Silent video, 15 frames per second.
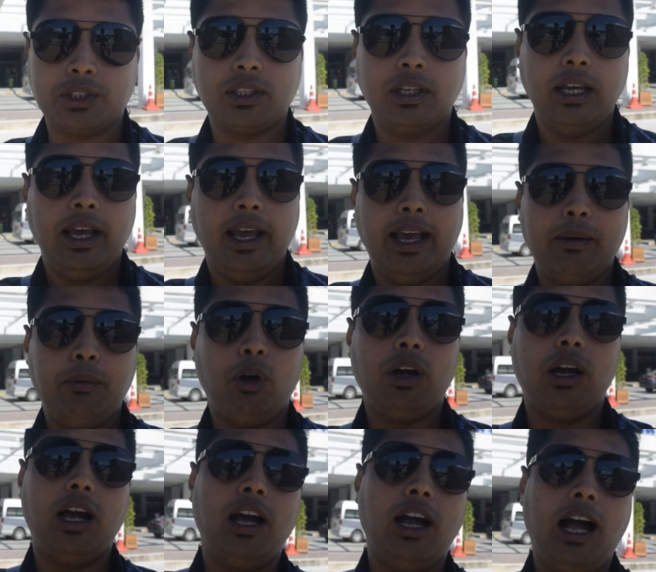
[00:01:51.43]
पतोंग
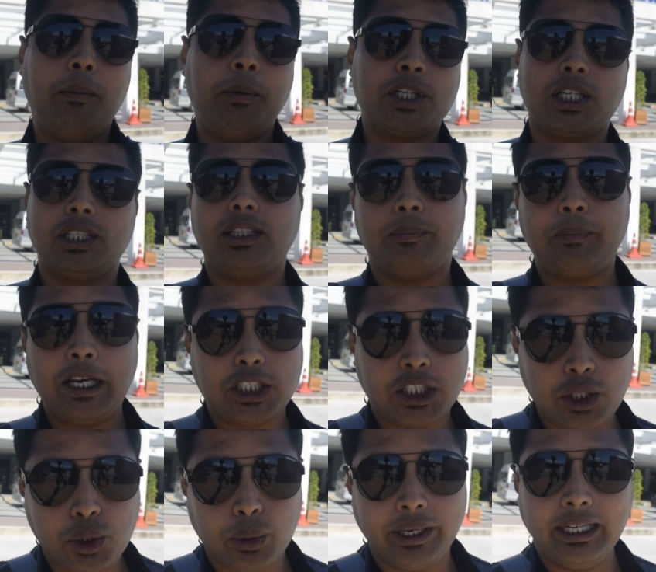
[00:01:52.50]
बीच आ सकते हो इन